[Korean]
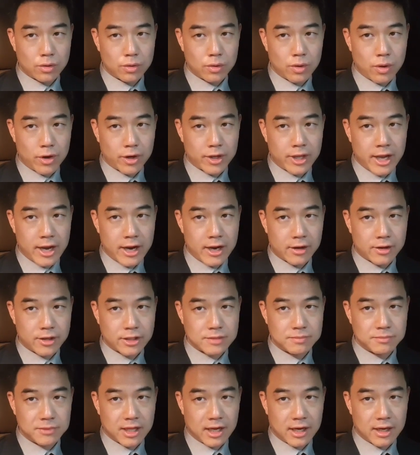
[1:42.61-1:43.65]
노력해야 할
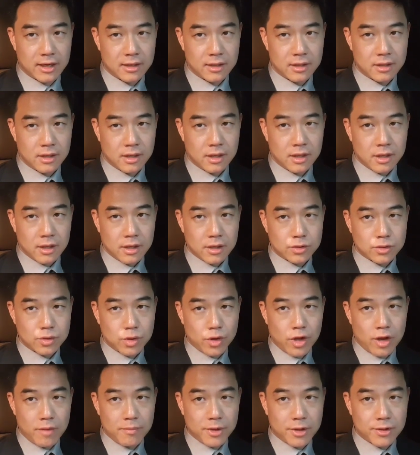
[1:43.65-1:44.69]
것입니다.
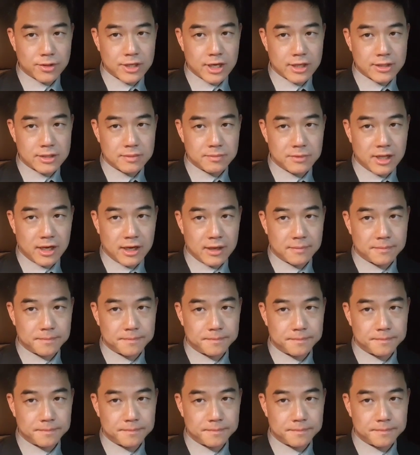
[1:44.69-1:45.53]
조기현 변호사였습니다.